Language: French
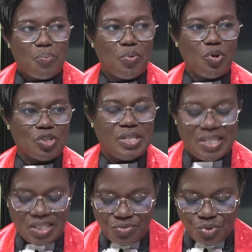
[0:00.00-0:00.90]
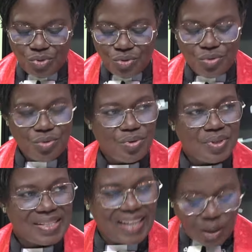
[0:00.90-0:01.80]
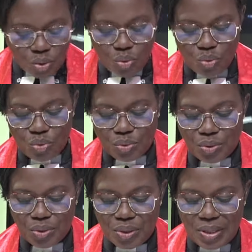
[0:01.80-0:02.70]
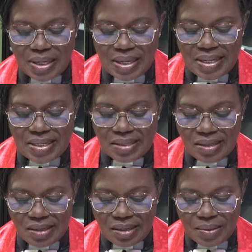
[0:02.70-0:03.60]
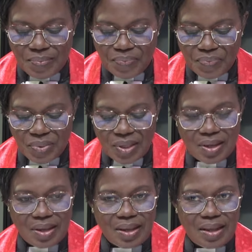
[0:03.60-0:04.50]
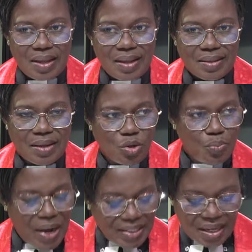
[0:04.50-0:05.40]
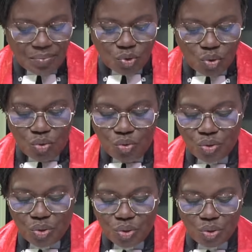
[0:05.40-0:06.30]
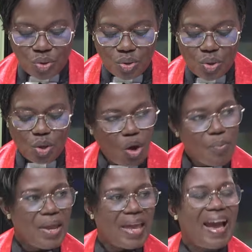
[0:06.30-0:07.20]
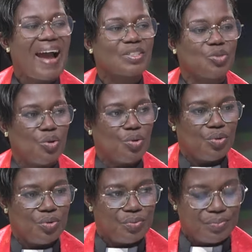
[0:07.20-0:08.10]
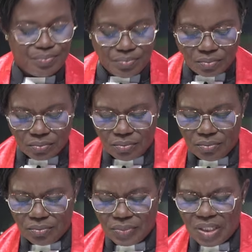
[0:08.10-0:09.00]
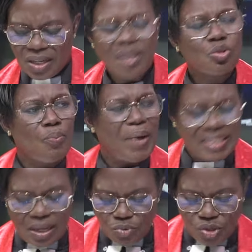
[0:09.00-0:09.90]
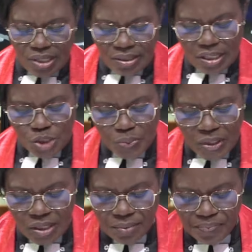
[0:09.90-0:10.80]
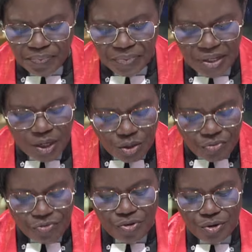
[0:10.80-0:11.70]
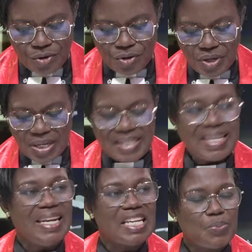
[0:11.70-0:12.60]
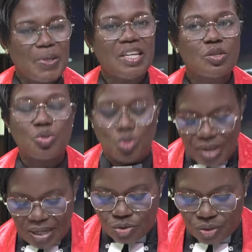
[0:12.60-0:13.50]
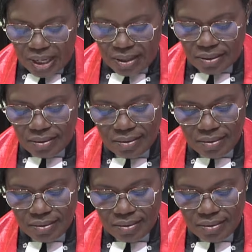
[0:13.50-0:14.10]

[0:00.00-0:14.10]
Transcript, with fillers: plonge l'individu dans l'eau. Ici, dans le baptême d'eau, l'homme est acteur. Quant au baptême du Saint-Esprit et de feu, c'est l'expérience surnaturelle